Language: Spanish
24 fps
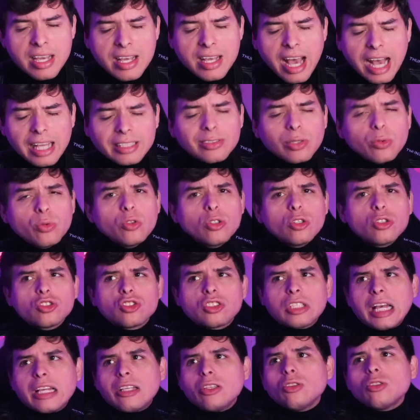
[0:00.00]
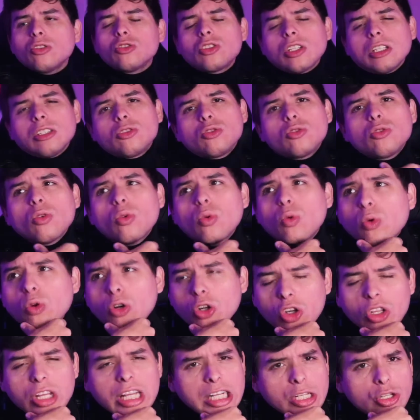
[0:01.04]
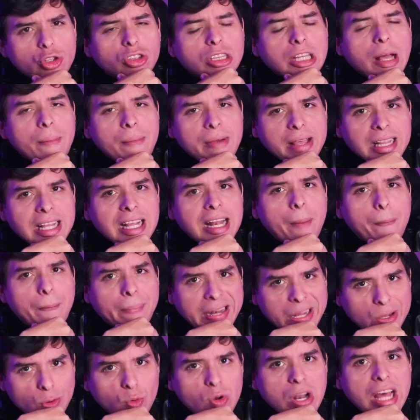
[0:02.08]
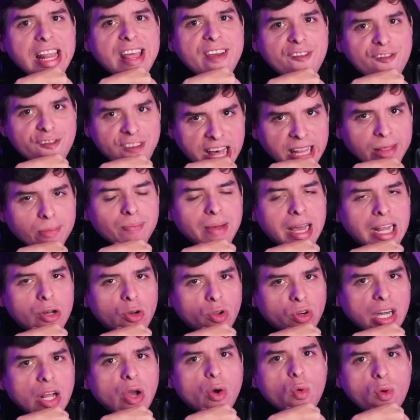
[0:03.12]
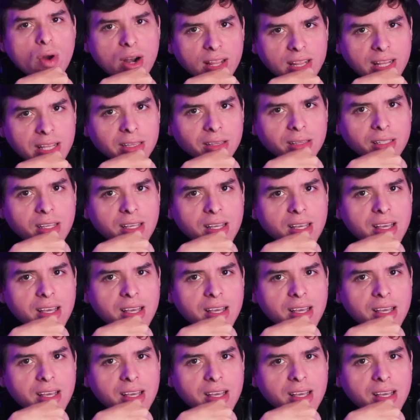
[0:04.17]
Hace unos años esto ocurrió de hecho también en la película de Batman, ¿lo recuerdan?